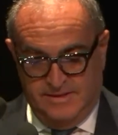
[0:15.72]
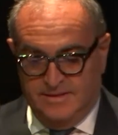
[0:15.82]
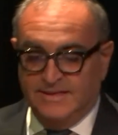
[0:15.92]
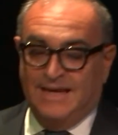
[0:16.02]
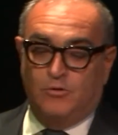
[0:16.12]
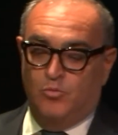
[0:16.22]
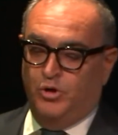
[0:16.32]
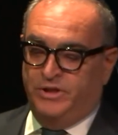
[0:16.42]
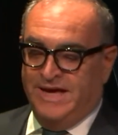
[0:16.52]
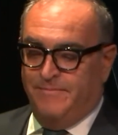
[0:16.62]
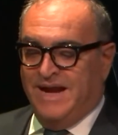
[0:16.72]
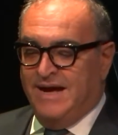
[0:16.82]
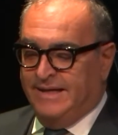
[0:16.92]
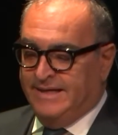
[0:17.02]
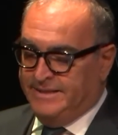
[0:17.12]
della comunità
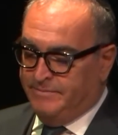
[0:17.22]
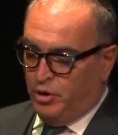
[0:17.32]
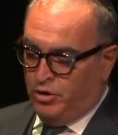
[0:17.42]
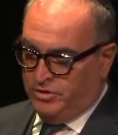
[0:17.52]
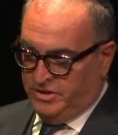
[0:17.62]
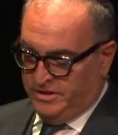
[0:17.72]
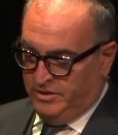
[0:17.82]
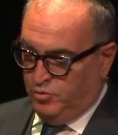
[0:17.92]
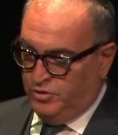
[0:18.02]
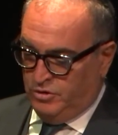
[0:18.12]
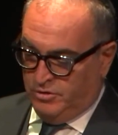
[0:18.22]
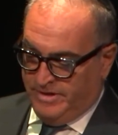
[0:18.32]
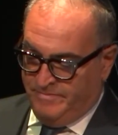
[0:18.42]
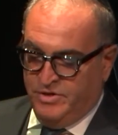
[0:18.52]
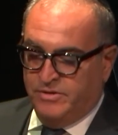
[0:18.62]
ebraica di Bologna, di cui sono
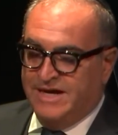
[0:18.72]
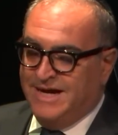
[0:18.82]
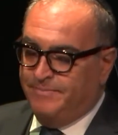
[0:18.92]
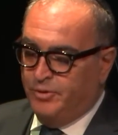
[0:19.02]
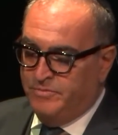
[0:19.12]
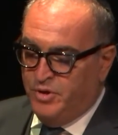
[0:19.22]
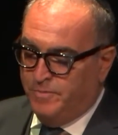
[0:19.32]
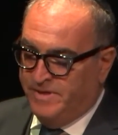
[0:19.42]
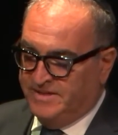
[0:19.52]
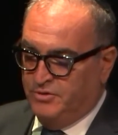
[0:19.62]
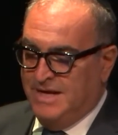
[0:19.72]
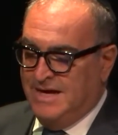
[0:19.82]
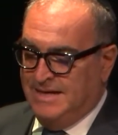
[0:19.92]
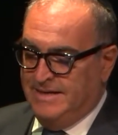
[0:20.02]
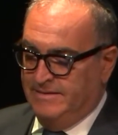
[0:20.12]
rabbino capo, il mio
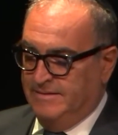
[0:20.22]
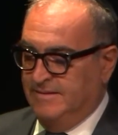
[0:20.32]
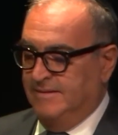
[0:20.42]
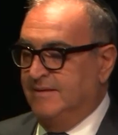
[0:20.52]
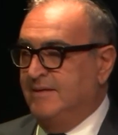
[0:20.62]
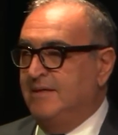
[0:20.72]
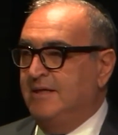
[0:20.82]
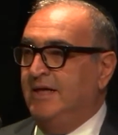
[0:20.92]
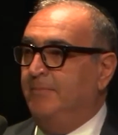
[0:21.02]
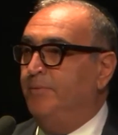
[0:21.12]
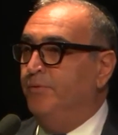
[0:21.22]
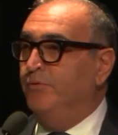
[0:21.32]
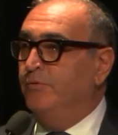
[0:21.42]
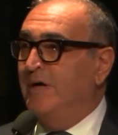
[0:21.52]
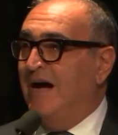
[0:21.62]
personale i
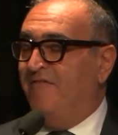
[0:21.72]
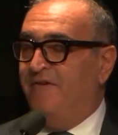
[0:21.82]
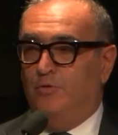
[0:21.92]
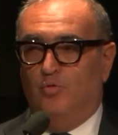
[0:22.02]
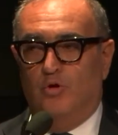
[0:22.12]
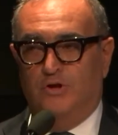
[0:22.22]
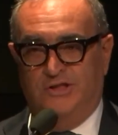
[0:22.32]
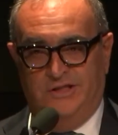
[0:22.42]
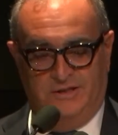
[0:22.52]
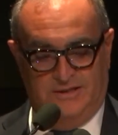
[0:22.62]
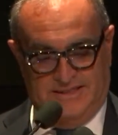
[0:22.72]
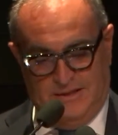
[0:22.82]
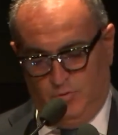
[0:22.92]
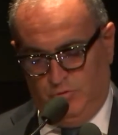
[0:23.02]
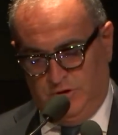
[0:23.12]
più affettuosi
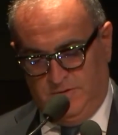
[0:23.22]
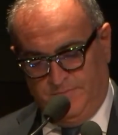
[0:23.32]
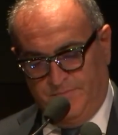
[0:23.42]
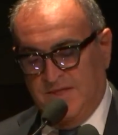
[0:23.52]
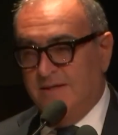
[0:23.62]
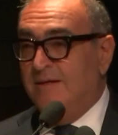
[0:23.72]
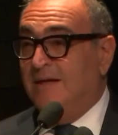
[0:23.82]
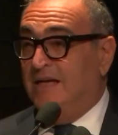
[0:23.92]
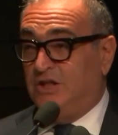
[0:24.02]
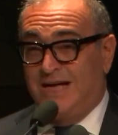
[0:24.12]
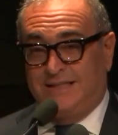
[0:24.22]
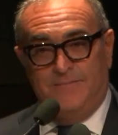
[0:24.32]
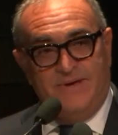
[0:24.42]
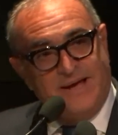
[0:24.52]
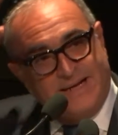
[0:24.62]
saluti.
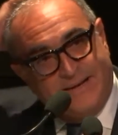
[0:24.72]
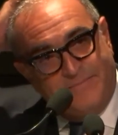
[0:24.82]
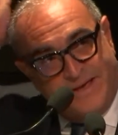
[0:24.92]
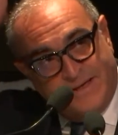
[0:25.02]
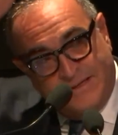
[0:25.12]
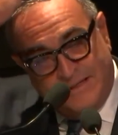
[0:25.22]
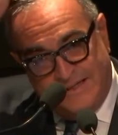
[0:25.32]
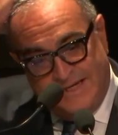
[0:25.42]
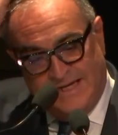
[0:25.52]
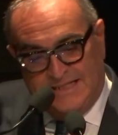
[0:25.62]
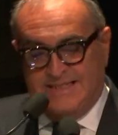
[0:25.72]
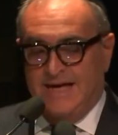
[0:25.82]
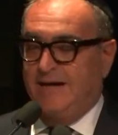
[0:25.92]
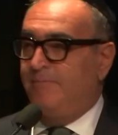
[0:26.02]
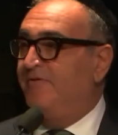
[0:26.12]
Lasciatemi anche a me
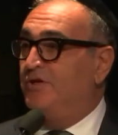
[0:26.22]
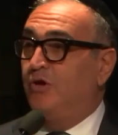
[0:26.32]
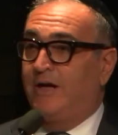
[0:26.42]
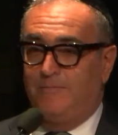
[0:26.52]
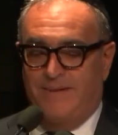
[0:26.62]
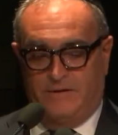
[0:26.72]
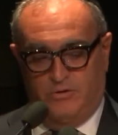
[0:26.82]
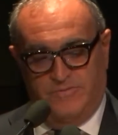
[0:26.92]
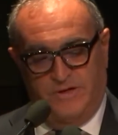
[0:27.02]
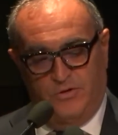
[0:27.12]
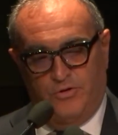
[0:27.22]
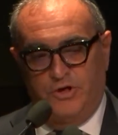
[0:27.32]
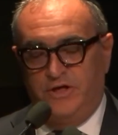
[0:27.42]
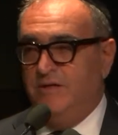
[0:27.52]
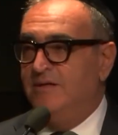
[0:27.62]
ringraziare il professor Alberto
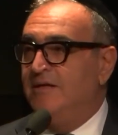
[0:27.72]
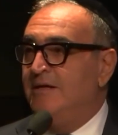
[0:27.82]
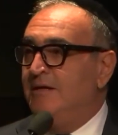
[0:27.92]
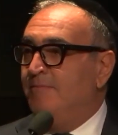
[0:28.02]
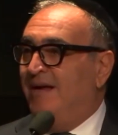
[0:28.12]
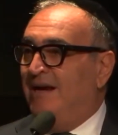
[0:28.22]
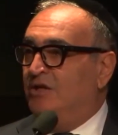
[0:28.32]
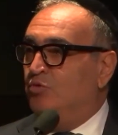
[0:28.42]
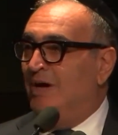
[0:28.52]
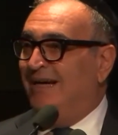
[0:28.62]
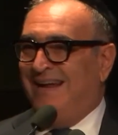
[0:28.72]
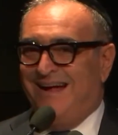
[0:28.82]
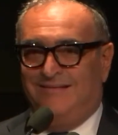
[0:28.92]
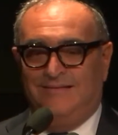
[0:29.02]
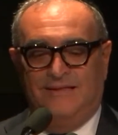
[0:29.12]
Melloni per la sua
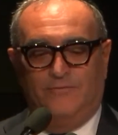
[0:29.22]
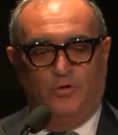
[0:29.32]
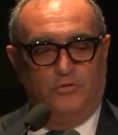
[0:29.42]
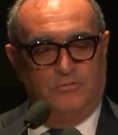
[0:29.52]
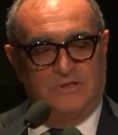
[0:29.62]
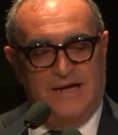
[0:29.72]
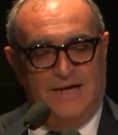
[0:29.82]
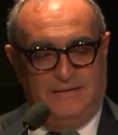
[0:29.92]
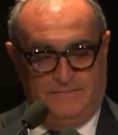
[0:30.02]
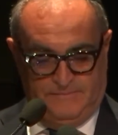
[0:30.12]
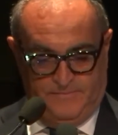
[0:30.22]
grande volontà